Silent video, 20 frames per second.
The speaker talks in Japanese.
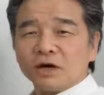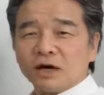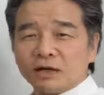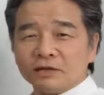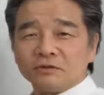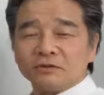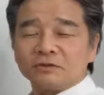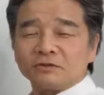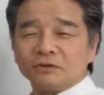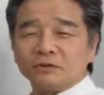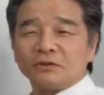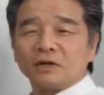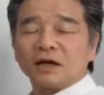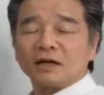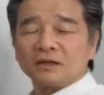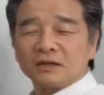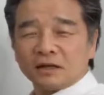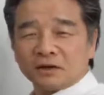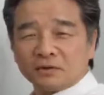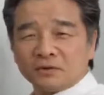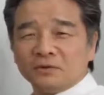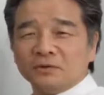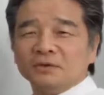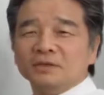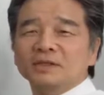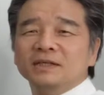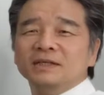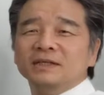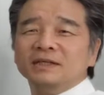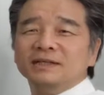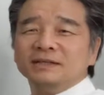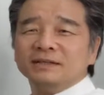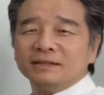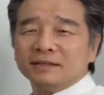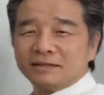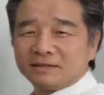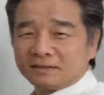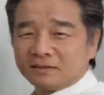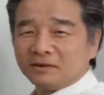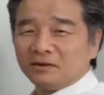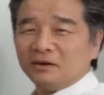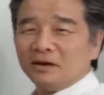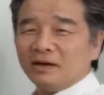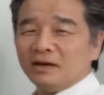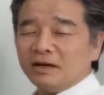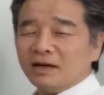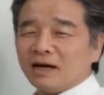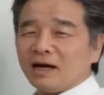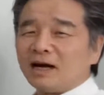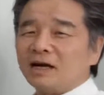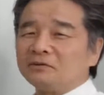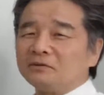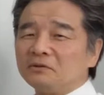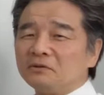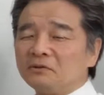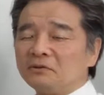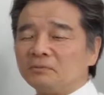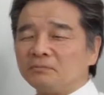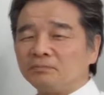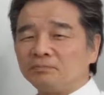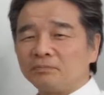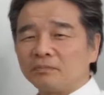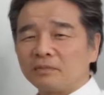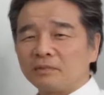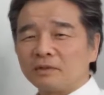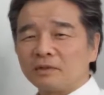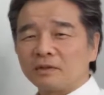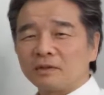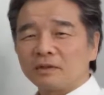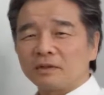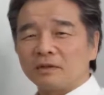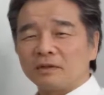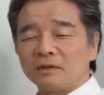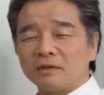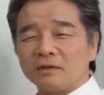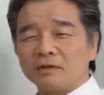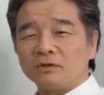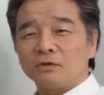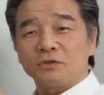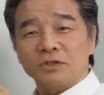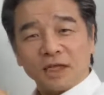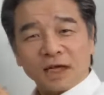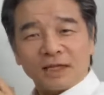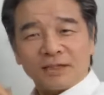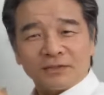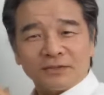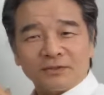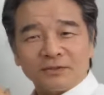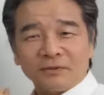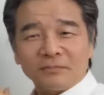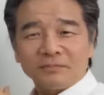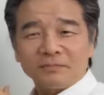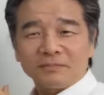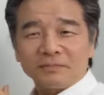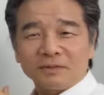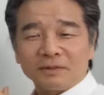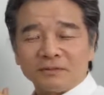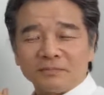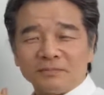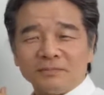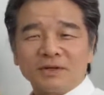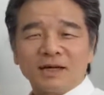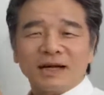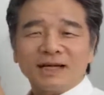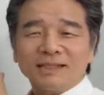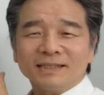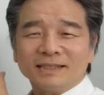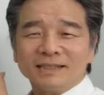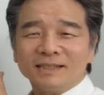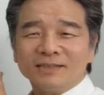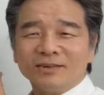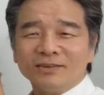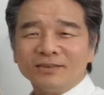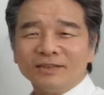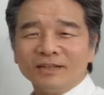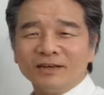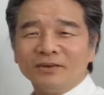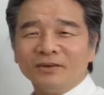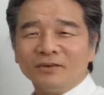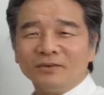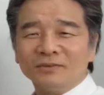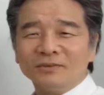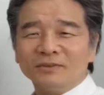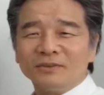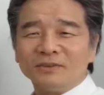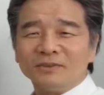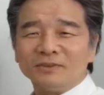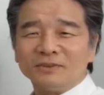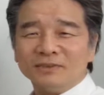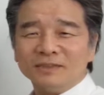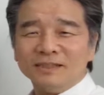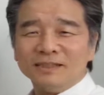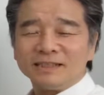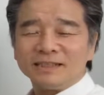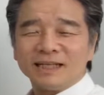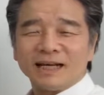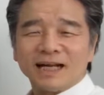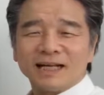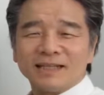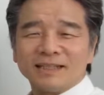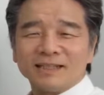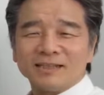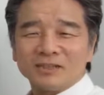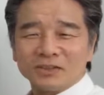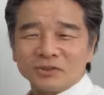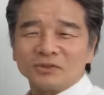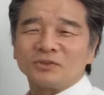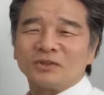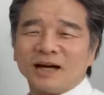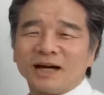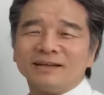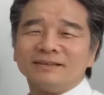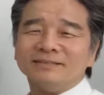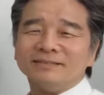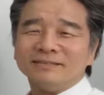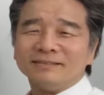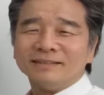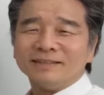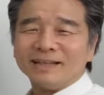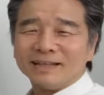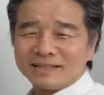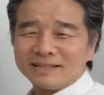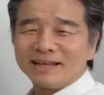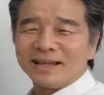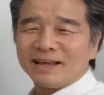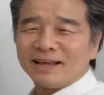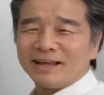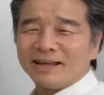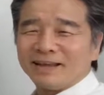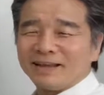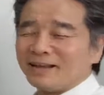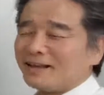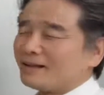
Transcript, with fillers: 沿いを歩くっていうのが結構いいんですよあのどちらかというと昔の日本の雰囲気がちょっとあるんですね